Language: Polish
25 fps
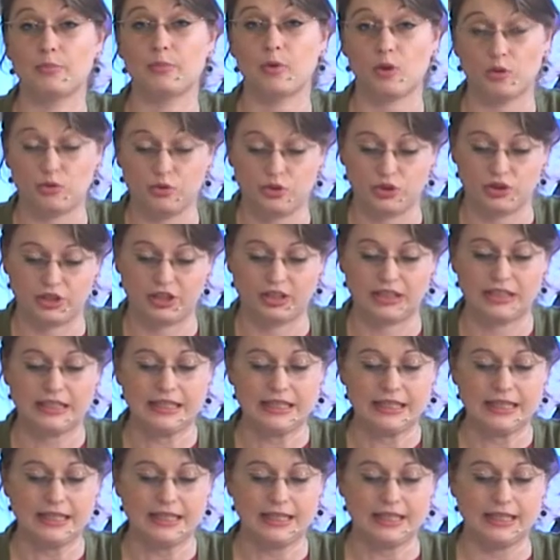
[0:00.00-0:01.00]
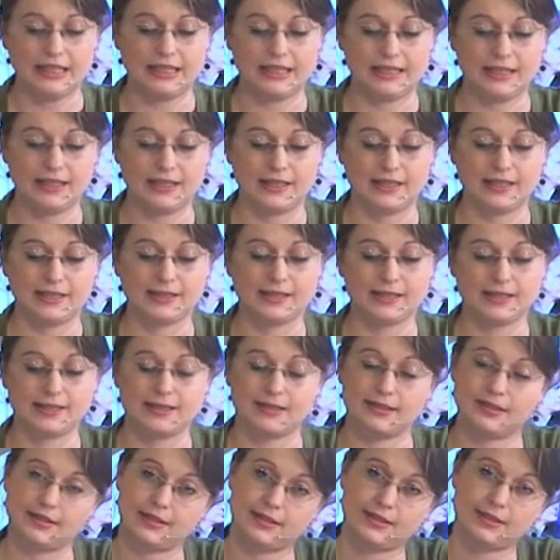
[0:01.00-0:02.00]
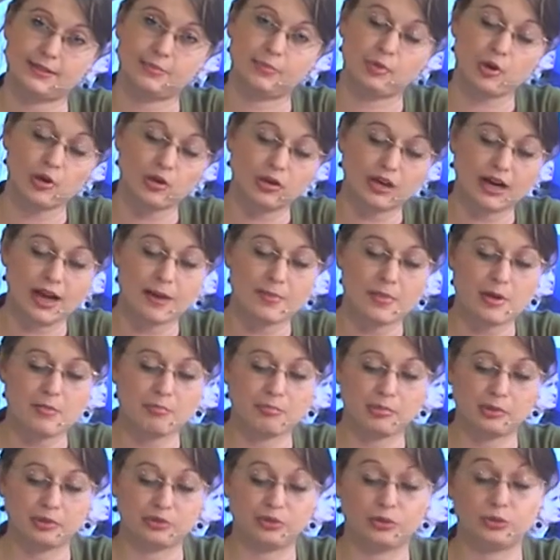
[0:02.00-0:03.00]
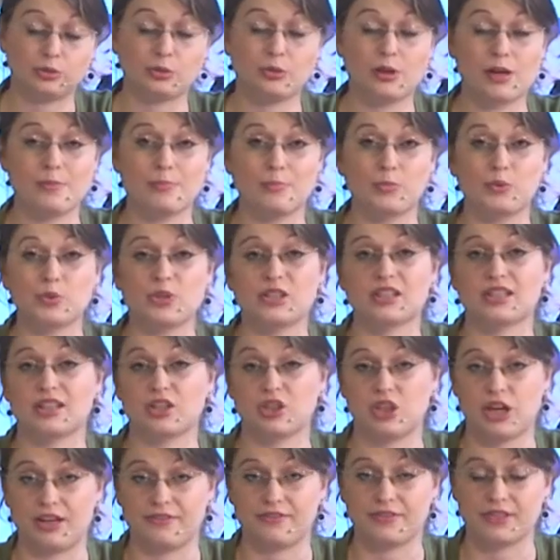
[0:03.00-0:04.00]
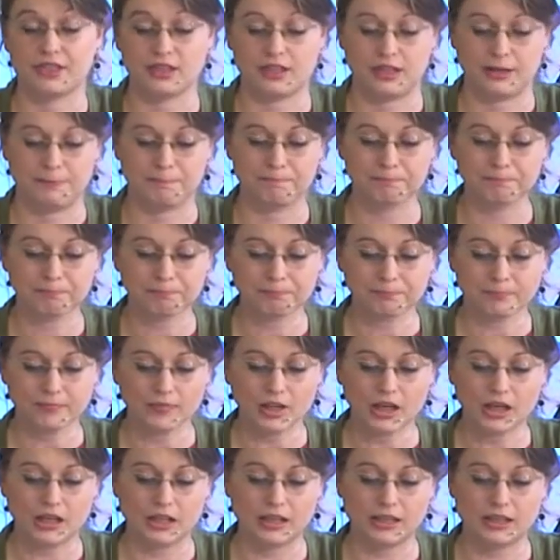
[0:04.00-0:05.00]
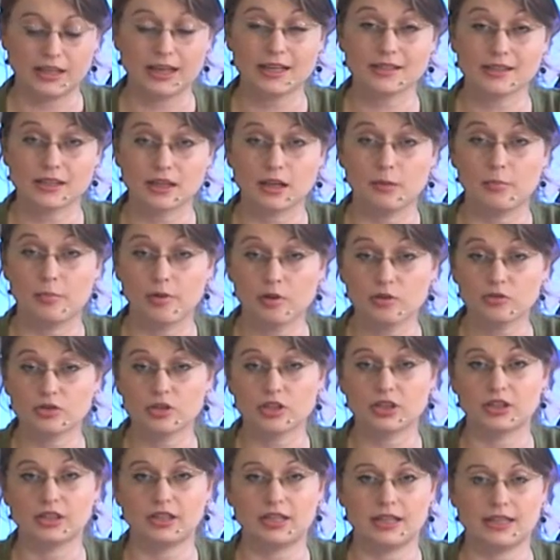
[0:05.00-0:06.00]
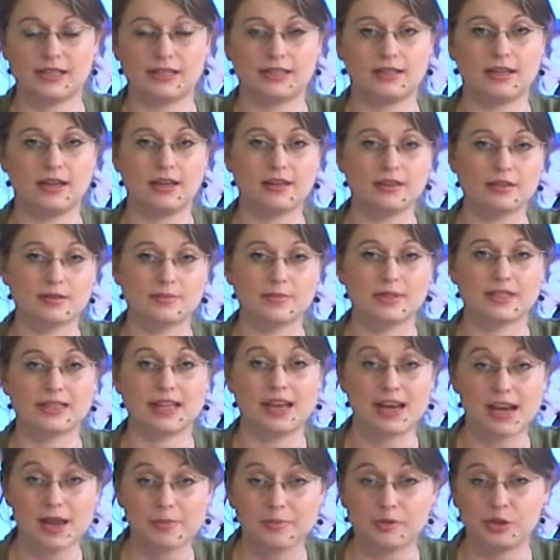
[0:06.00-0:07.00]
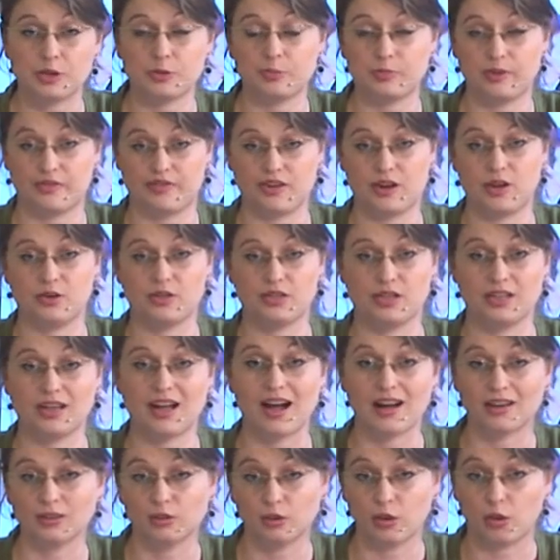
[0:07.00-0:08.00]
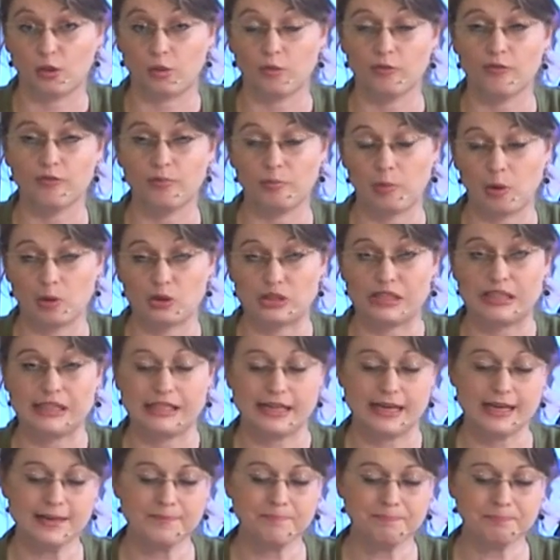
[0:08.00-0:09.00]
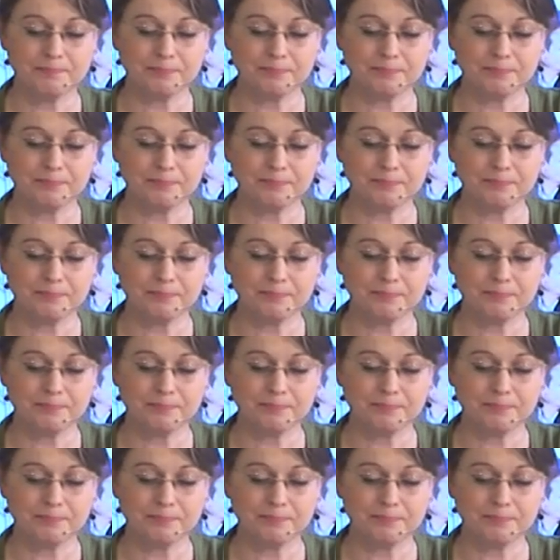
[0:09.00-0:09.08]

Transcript: Bończyk e, z programem pod tytułem Mój Staszewski. E, Jacek Bończyk jest jednym z najlepiej śpiewających aktorów w Polsce.